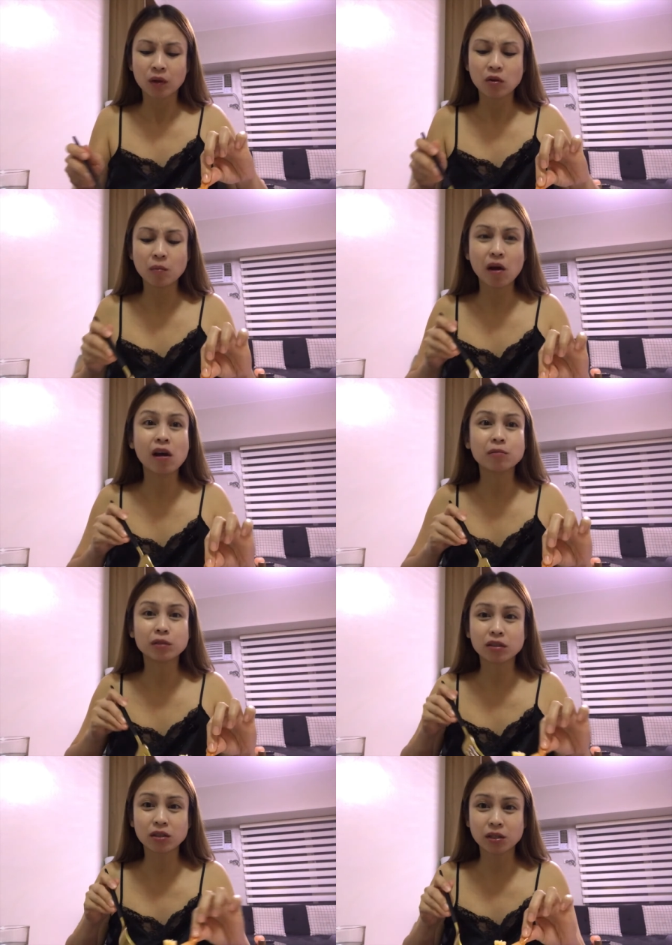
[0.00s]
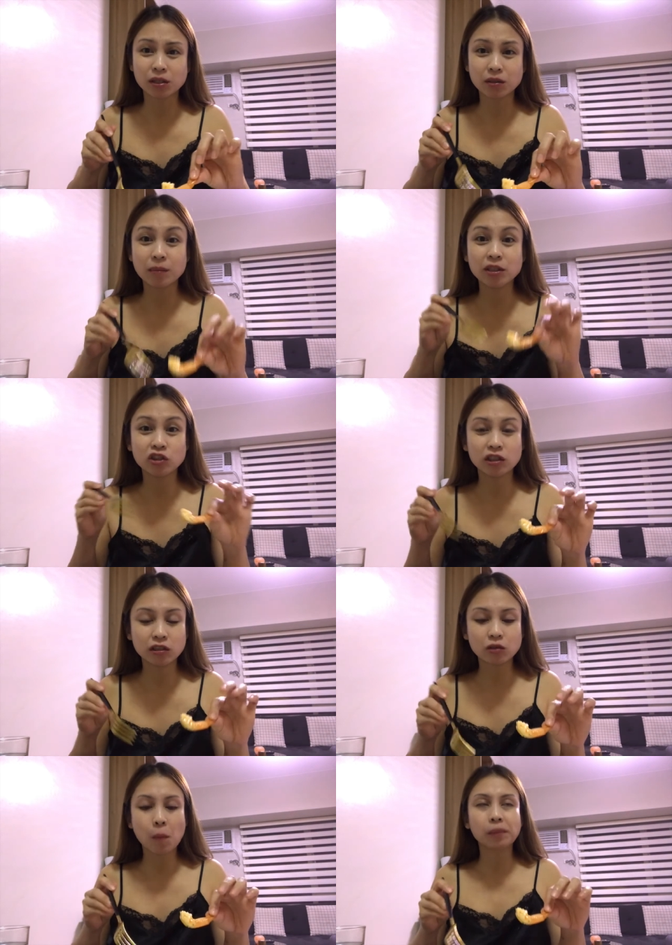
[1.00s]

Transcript: Yung mga hamburger na may cheese,